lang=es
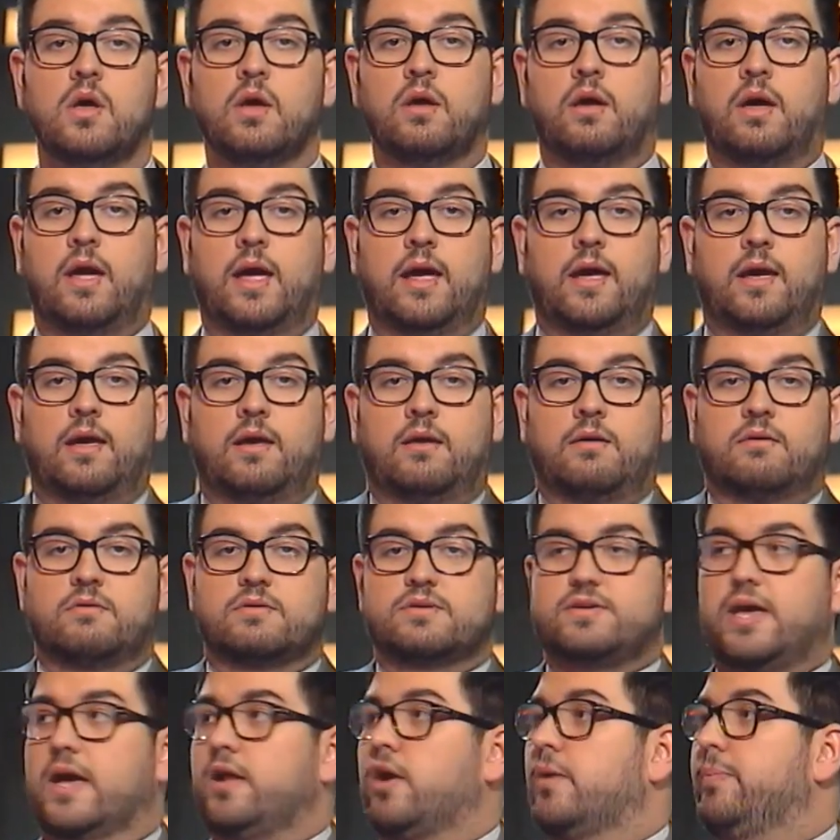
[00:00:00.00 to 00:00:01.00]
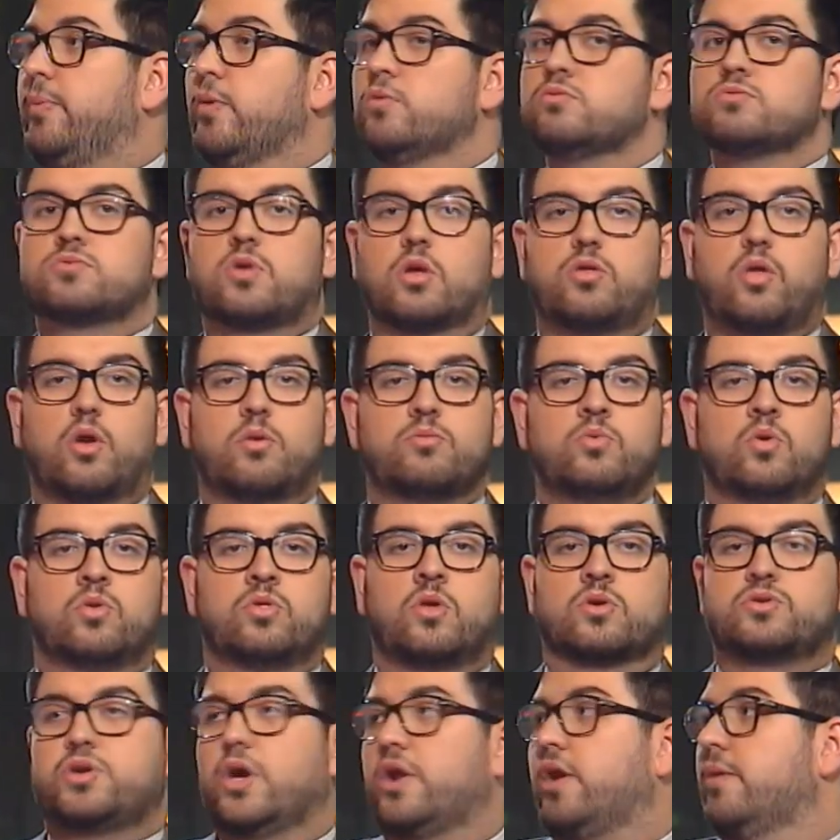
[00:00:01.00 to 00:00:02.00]
Eh, cero punto todo el
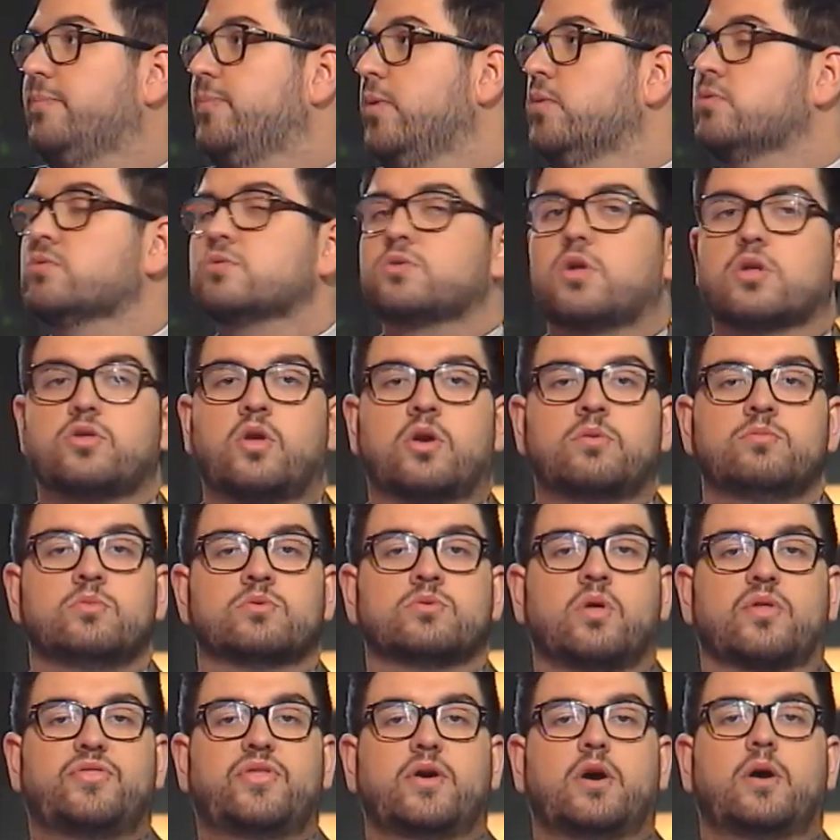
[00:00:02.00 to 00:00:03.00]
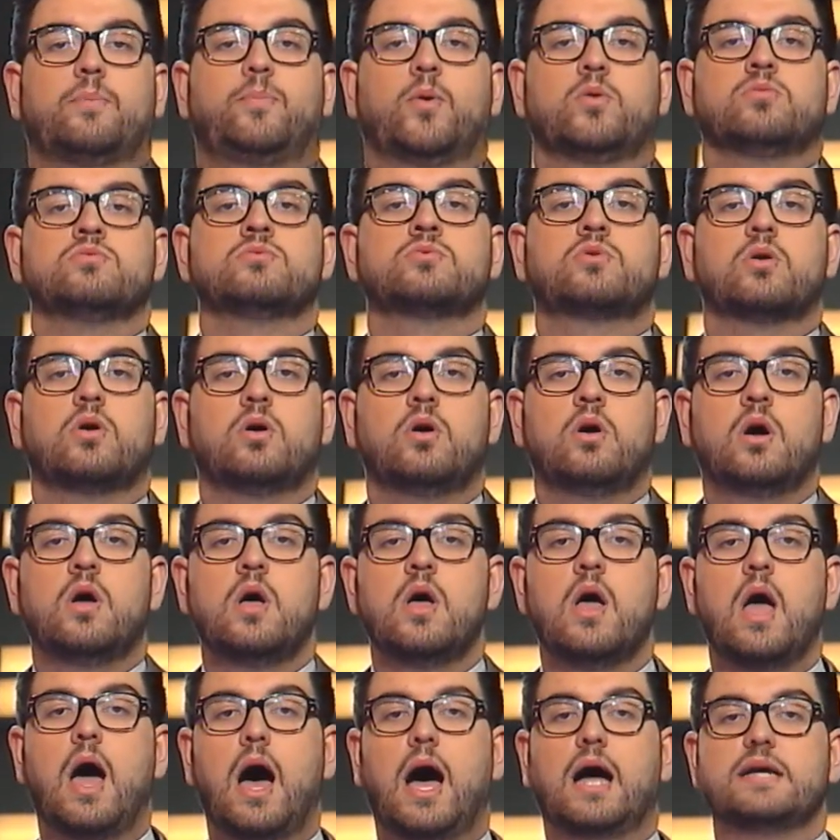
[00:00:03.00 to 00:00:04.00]
mundo cero punto todo el mundo cero punto.
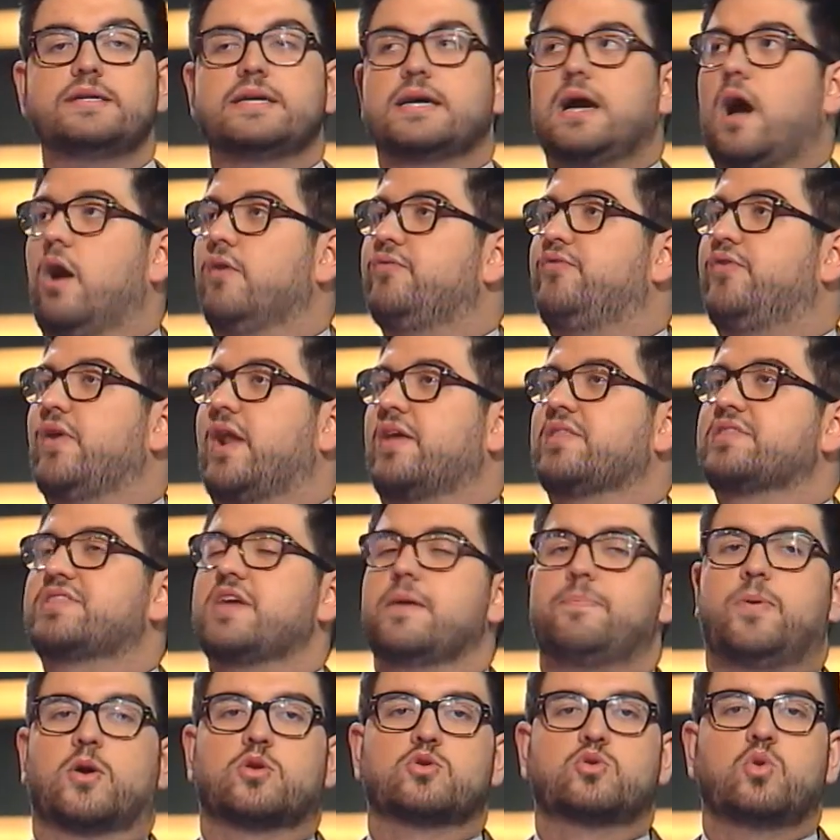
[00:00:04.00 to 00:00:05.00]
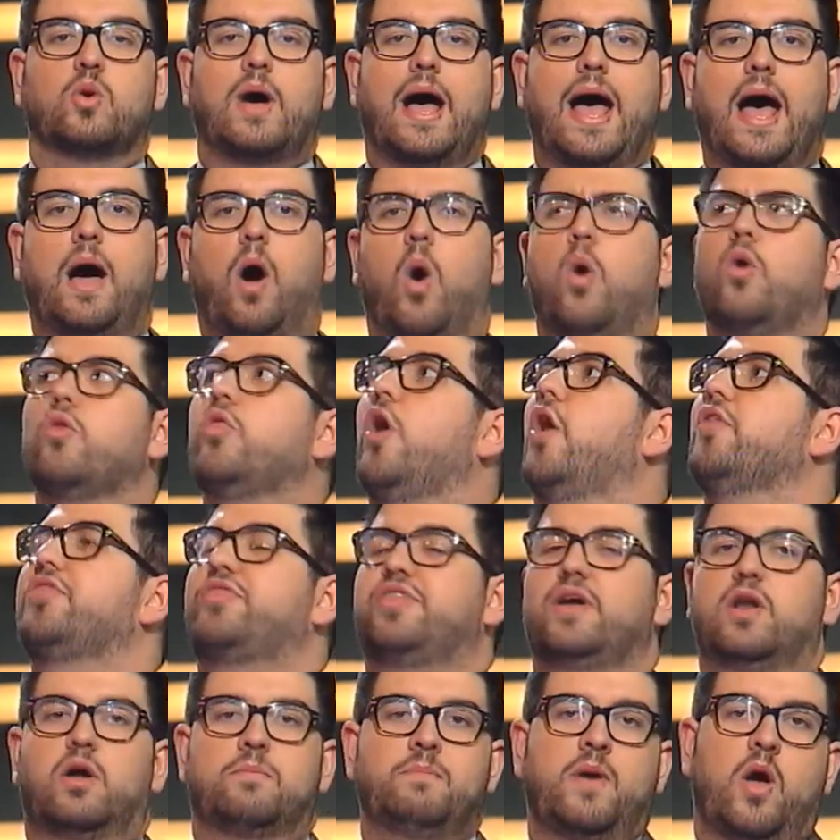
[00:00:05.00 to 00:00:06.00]
Ha llegado Francia y Portugal, oh,
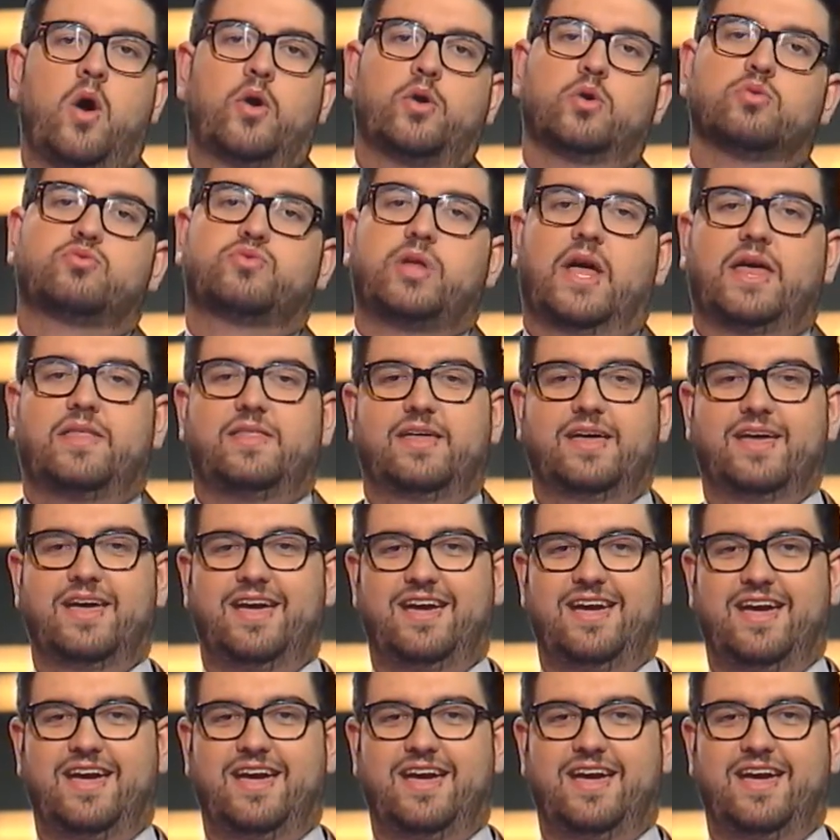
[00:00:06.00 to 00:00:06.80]
12, los mejores ustedes.